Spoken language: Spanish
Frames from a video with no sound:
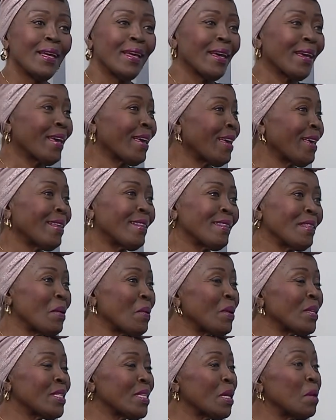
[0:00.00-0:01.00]
es que
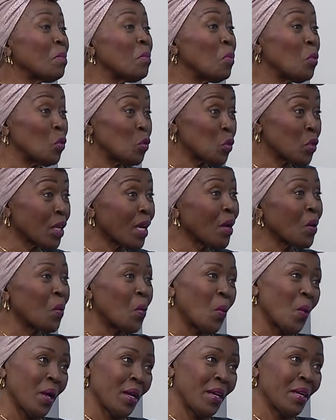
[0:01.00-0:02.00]
debe ser música
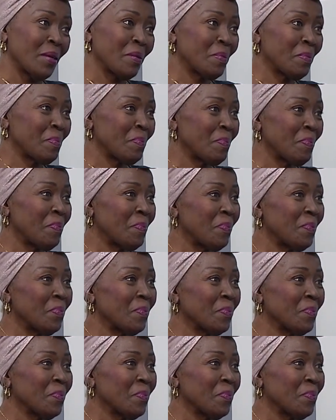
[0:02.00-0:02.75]
cubana. ¿Forman